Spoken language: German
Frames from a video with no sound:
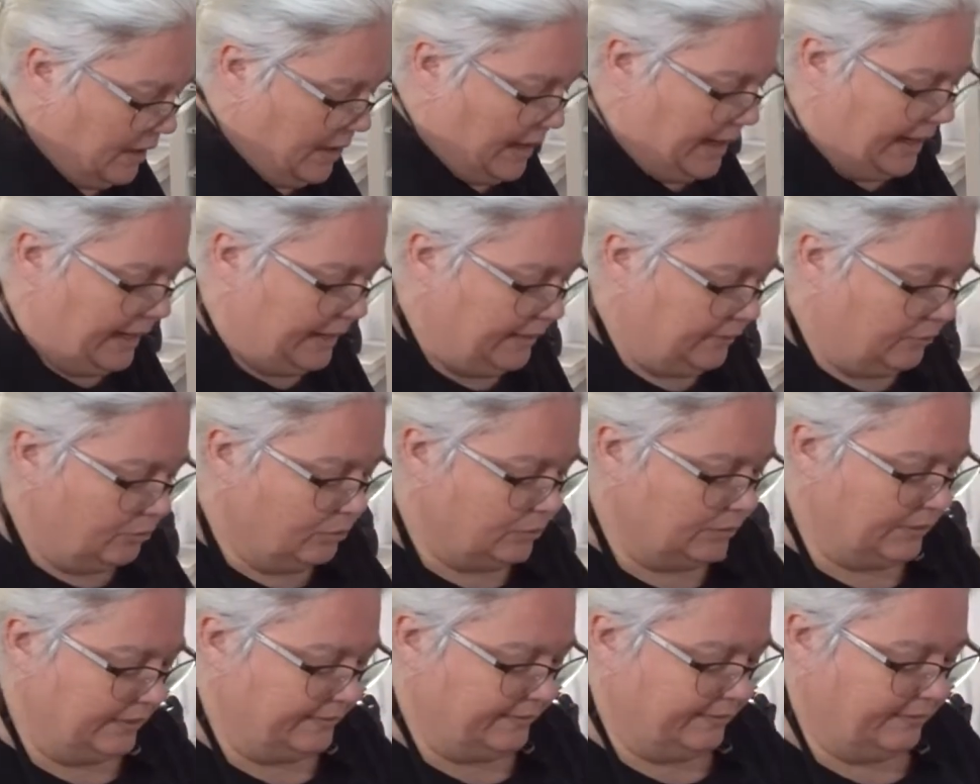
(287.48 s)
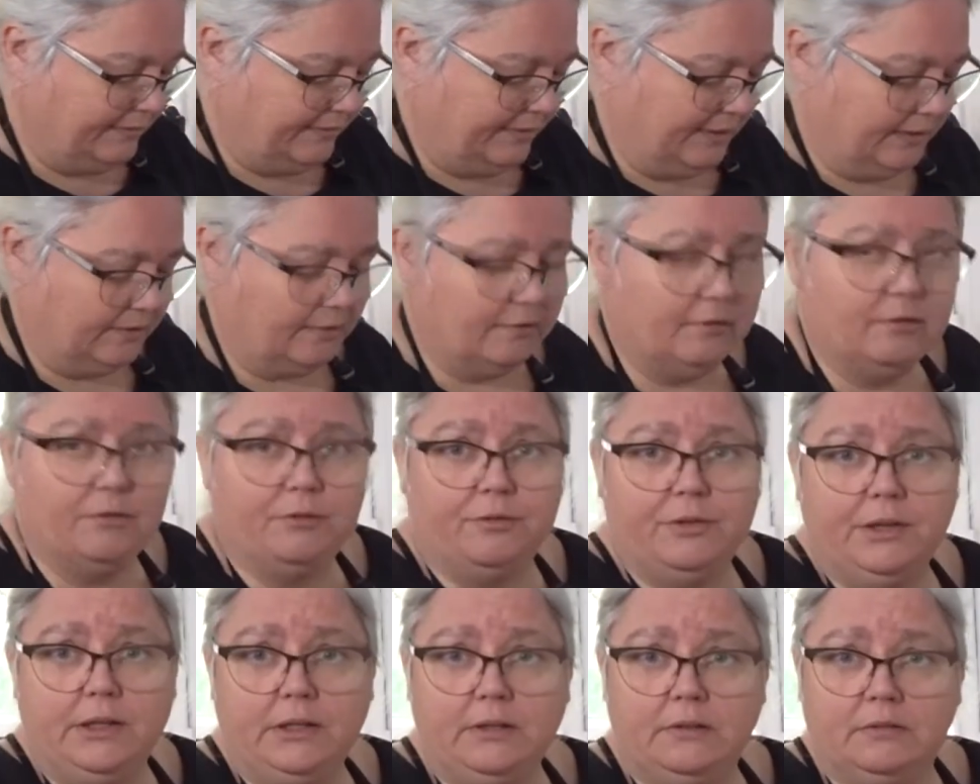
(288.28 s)
Also das ist jetzt
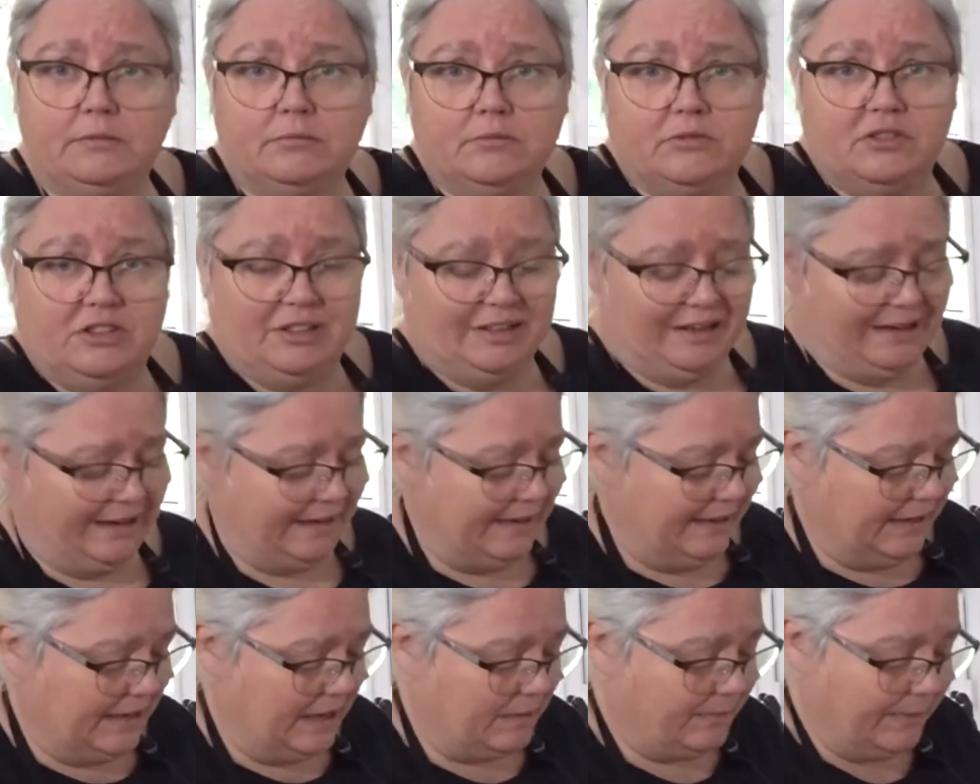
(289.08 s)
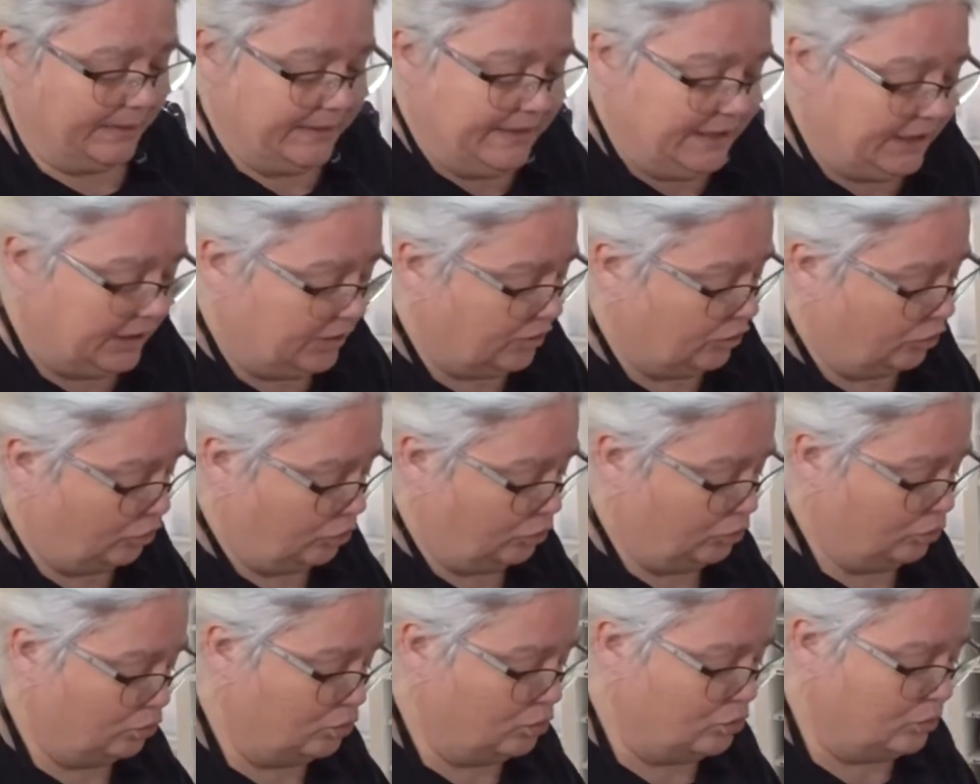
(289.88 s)
wie ein Teig, aber nicht
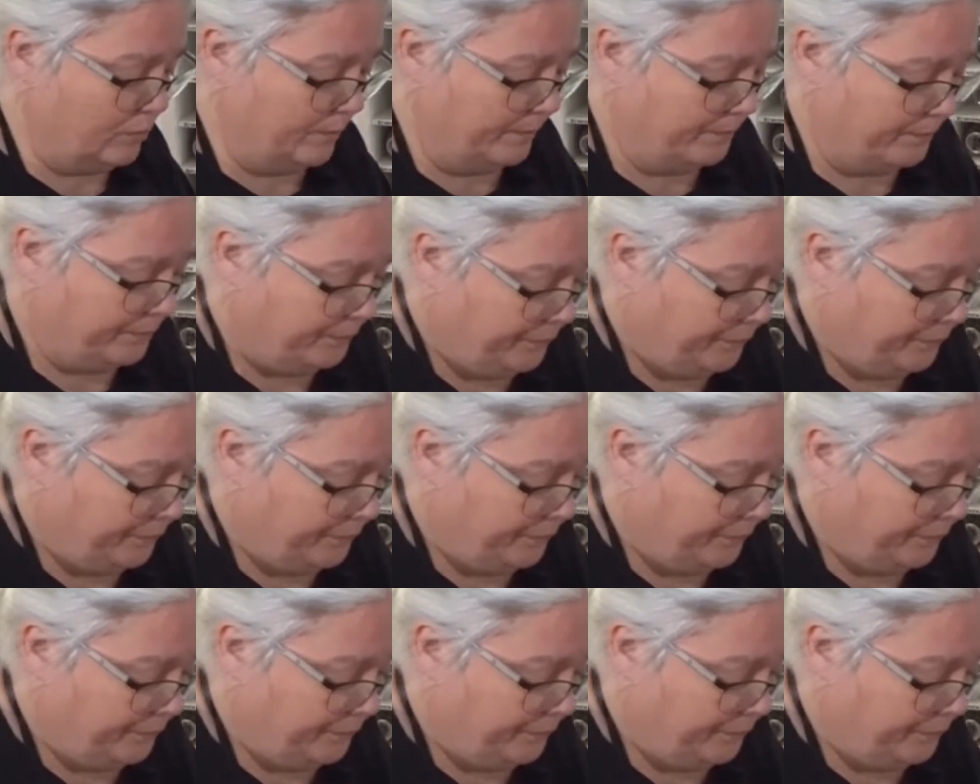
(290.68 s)
zu